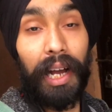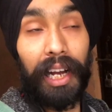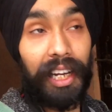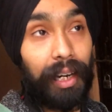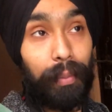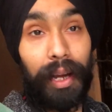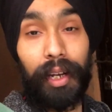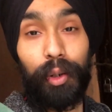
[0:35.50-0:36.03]

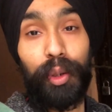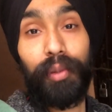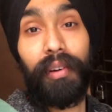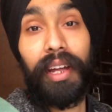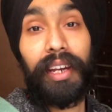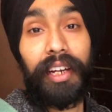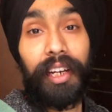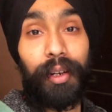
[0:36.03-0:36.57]
अगर मैं
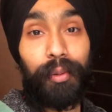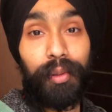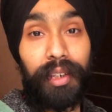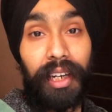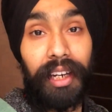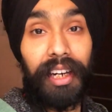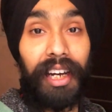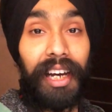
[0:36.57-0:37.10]
गुरुद्वारे गया हूँ
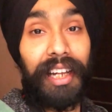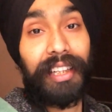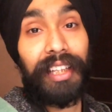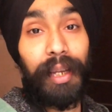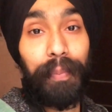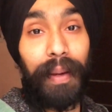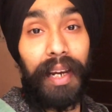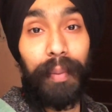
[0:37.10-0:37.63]
घर आते
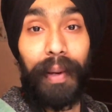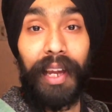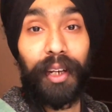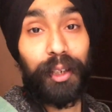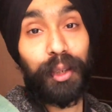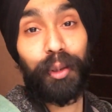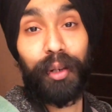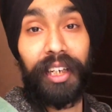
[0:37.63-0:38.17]
ही पहले बहन
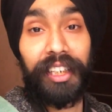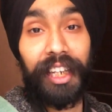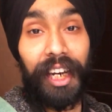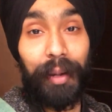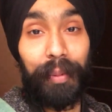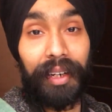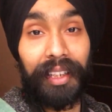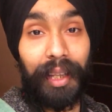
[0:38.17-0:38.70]
को छोड़ने
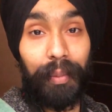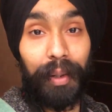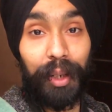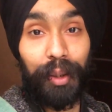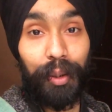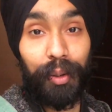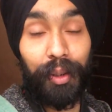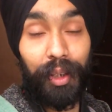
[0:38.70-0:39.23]
जाना पड़ता है मेरे
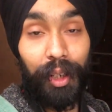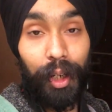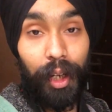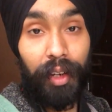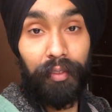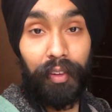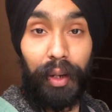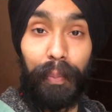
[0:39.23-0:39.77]
को
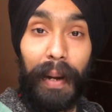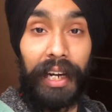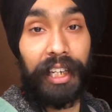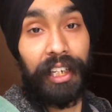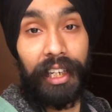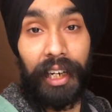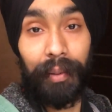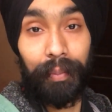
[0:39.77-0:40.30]
फिर
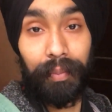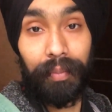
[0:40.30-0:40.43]
बाकी काम